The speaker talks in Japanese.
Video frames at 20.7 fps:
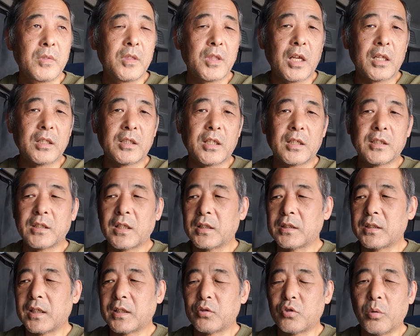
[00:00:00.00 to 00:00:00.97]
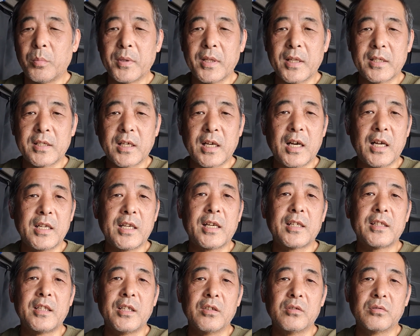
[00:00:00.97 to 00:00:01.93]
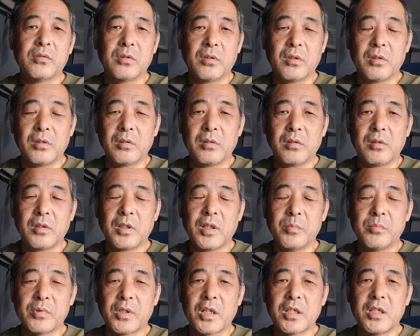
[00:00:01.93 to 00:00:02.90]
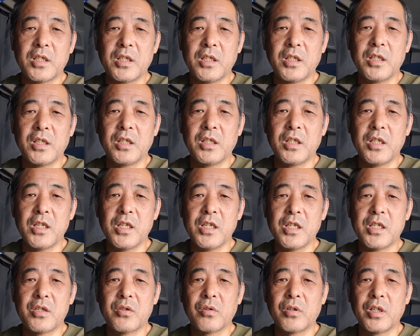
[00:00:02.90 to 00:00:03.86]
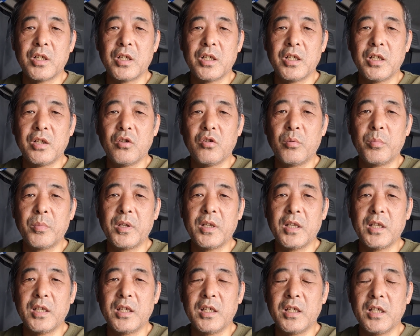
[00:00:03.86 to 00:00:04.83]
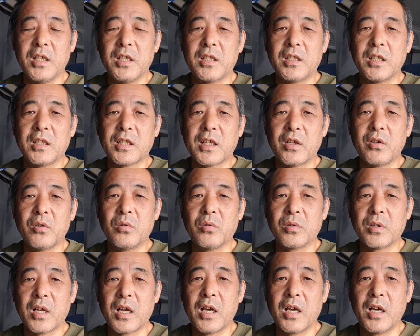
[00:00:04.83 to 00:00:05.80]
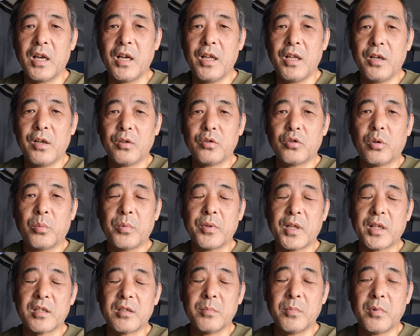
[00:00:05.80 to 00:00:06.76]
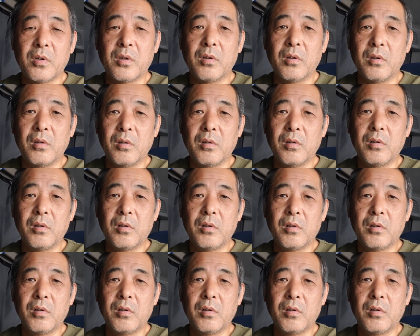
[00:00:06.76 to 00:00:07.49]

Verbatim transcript: だんだんだんだん友達が離れていくと。で、昔一緒に飲みに行ってたような友達も、